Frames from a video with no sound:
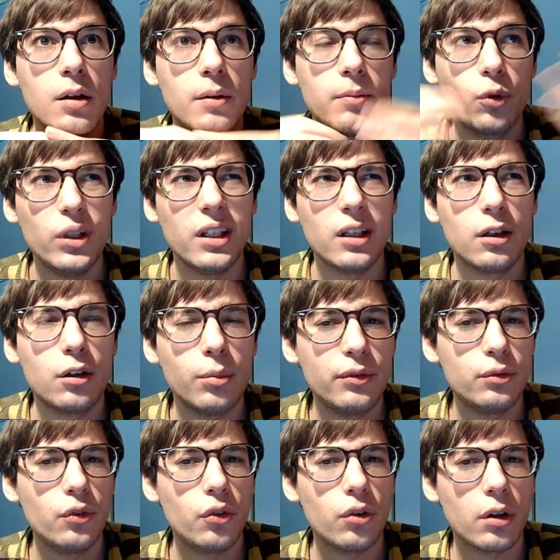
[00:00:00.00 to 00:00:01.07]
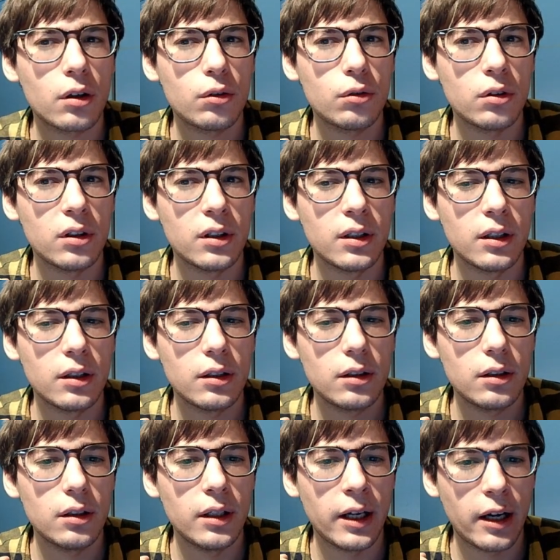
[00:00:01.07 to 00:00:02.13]
Quindi come funziona con
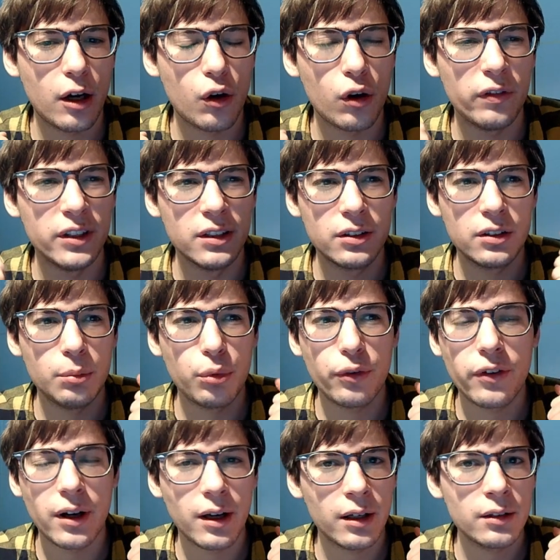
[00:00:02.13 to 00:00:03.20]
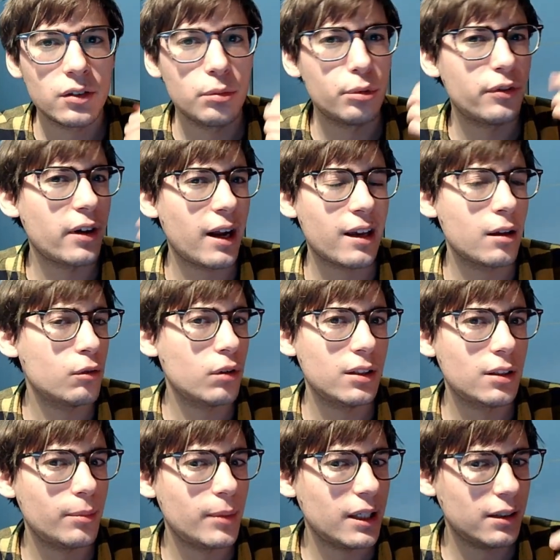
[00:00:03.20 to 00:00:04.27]
il Covid? Si può fare? Si può fare anche con
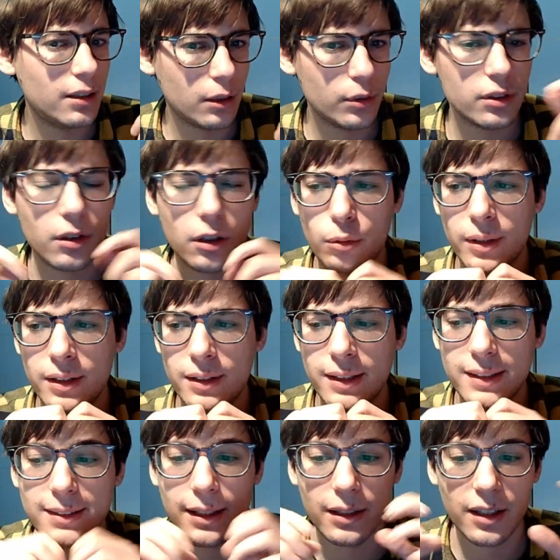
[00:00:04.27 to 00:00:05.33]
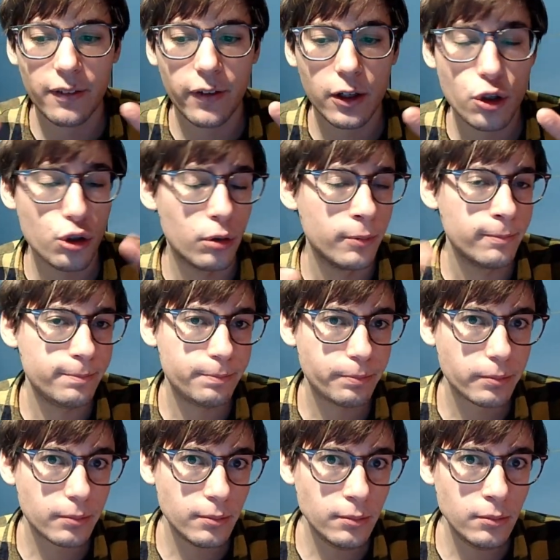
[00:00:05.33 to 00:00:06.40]
altre malattie? Questa è una domanda interessante che faccio
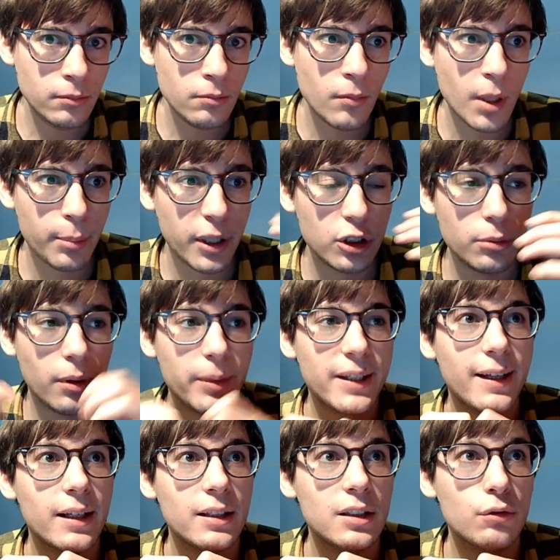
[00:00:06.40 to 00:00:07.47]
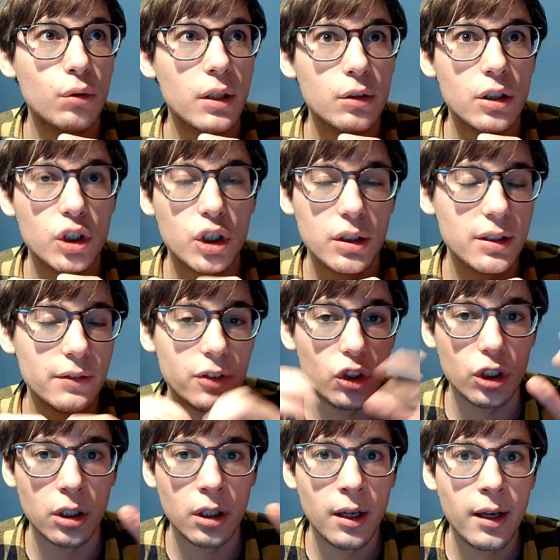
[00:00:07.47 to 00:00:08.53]
principalmente ai divulgatori
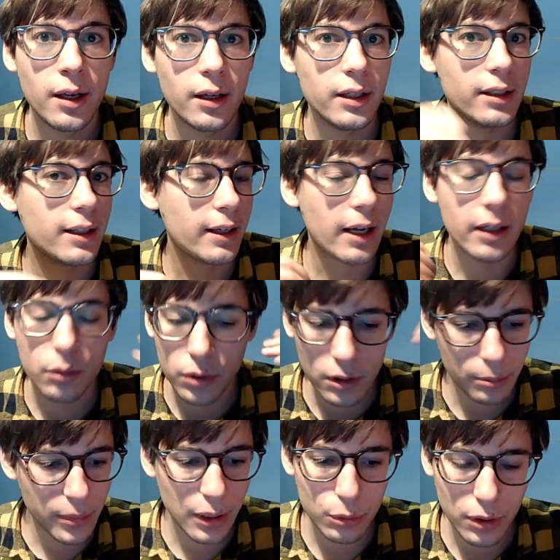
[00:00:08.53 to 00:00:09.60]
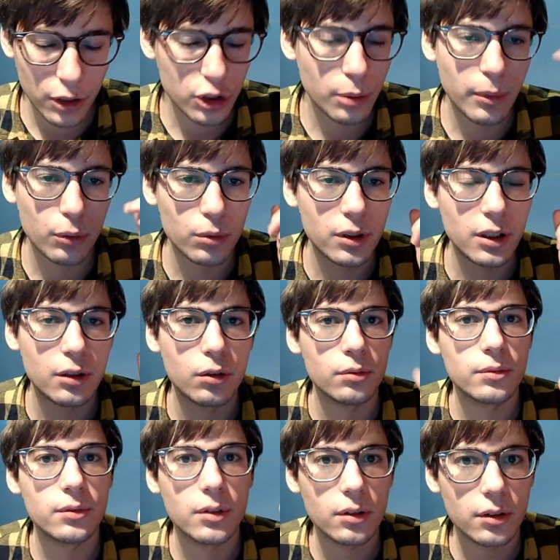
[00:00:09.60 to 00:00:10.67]
scientifici italiani, quindi Beatrice Mautino,
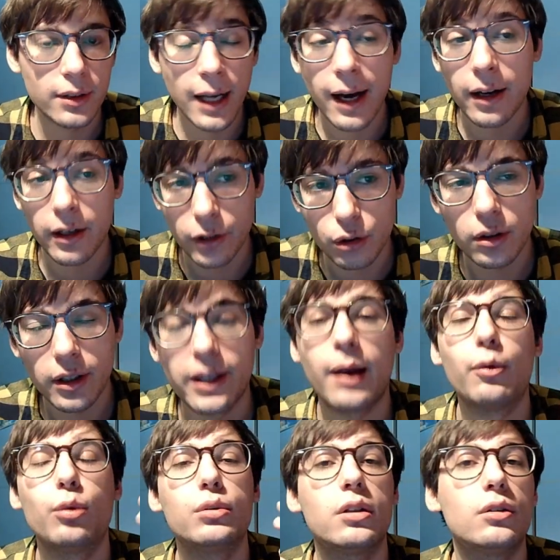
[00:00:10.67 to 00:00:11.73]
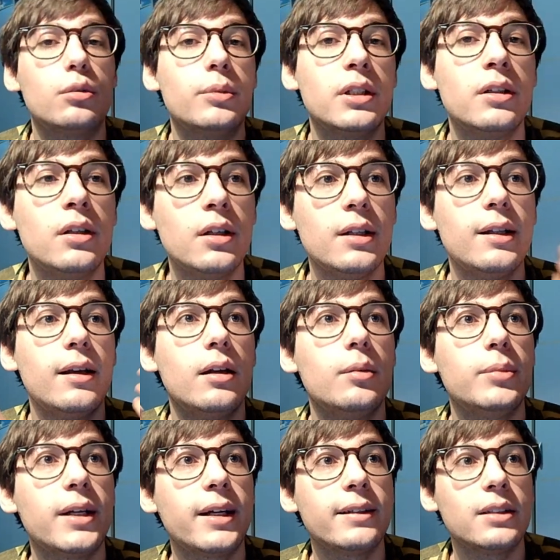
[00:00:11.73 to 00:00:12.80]
Dario, che chiamo per nome,
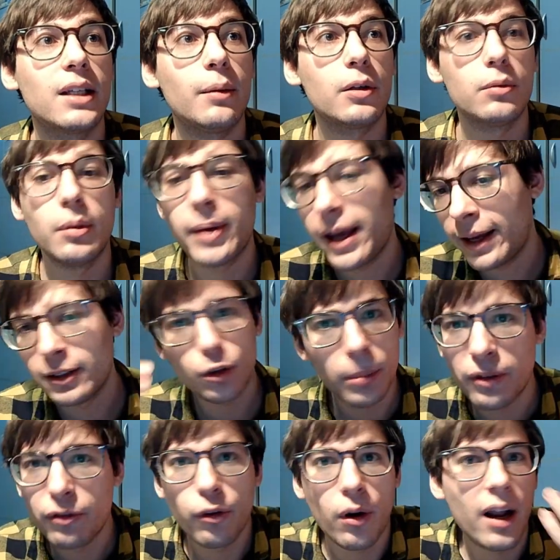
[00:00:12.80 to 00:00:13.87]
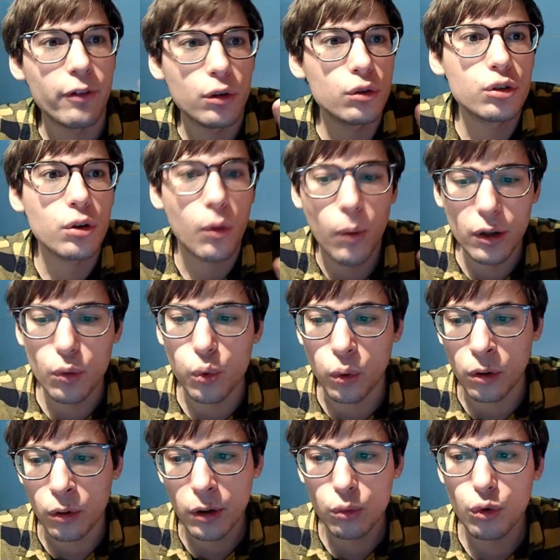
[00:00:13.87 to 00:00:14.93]
perché si chiama come me Entropy for Life, non lo so, qualcuno,
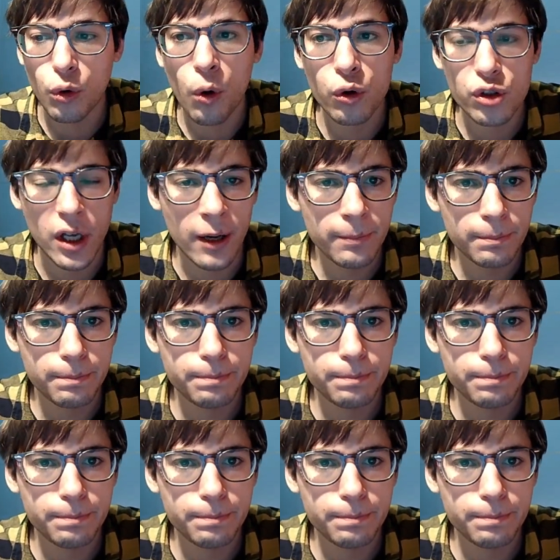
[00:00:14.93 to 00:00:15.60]
qualcuno lo sa.